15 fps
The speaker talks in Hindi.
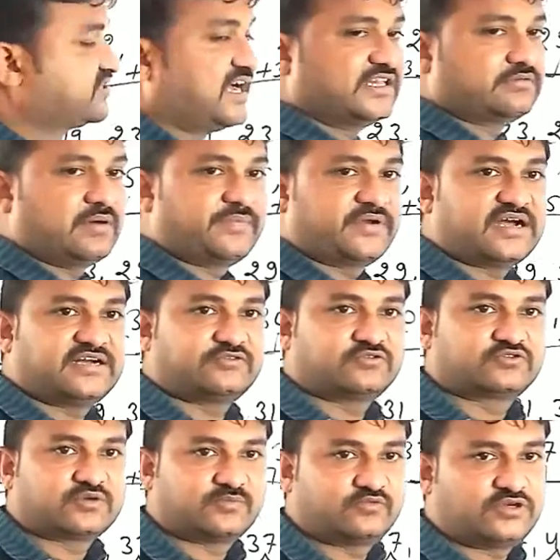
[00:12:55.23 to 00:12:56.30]
तो सातवां
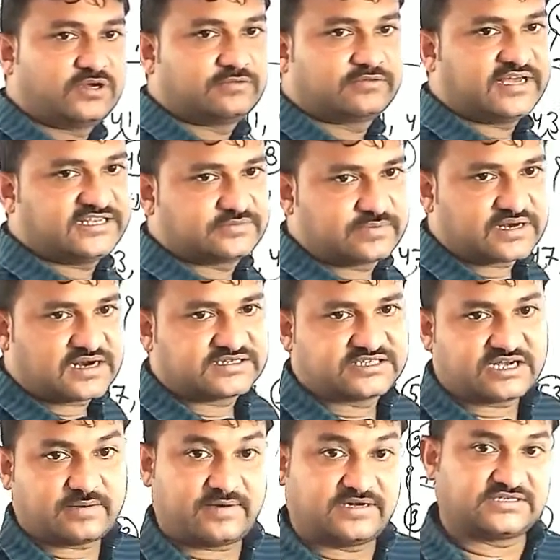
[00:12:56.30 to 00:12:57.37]
प्रकार दोस्तों पूरा होता है इस
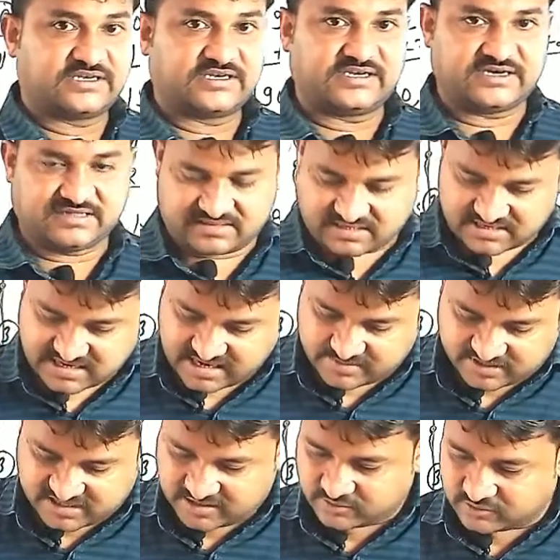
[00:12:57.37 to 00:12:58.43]
प्रकार से अबासन के अंतर
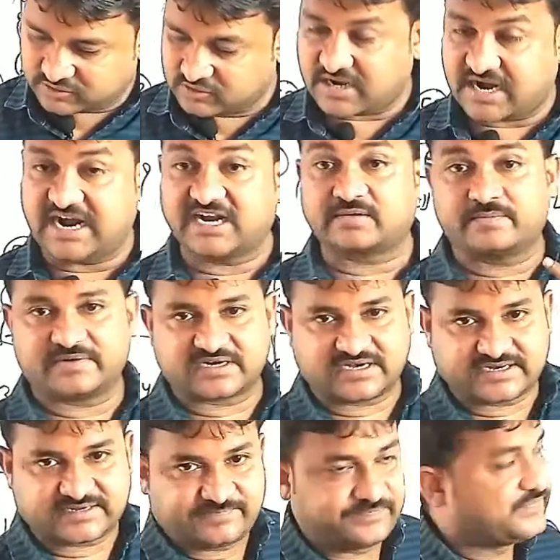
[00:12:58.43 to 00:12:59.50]
अब देखेंगे दोस्तों आठवां
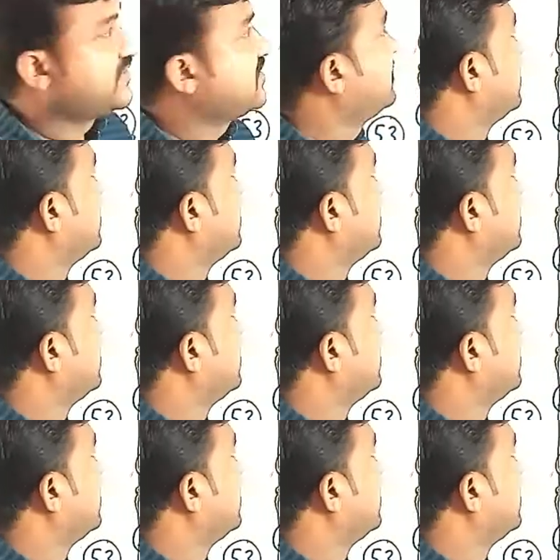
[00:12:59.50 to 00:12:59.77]
प्रकार